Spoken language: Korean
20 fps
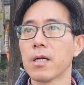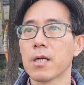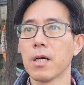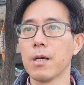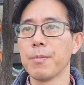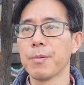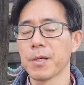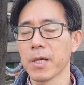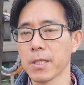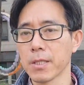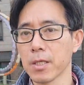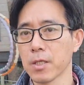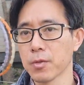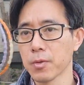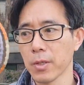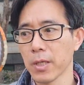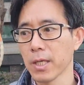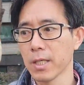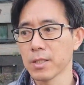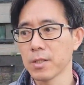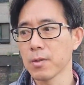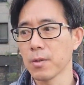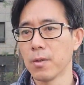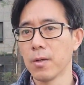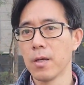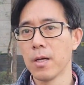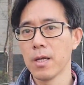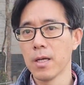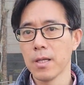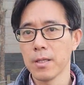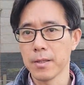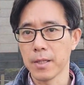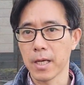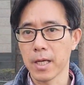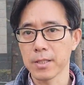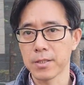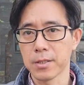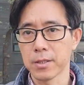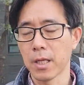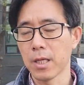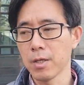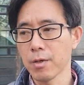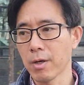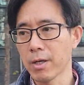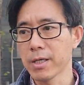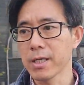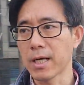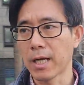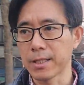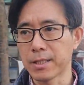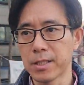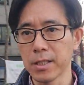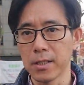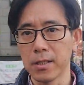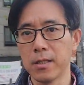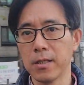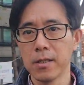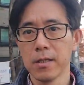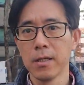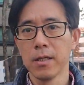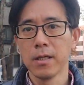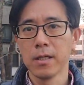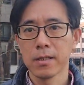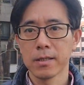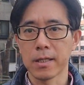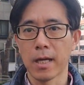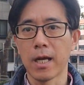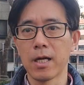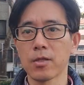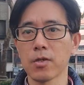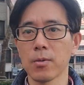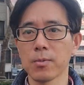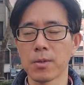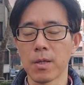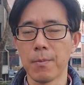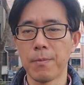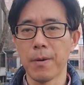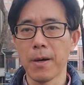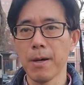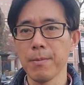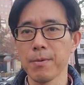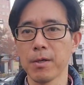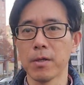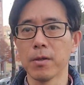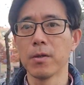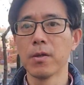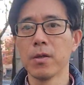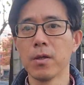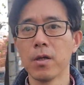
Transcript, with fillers: 그 브랜드를 통해 가지고 내가 전하려고 하는 가치를 잘 좀 전파하면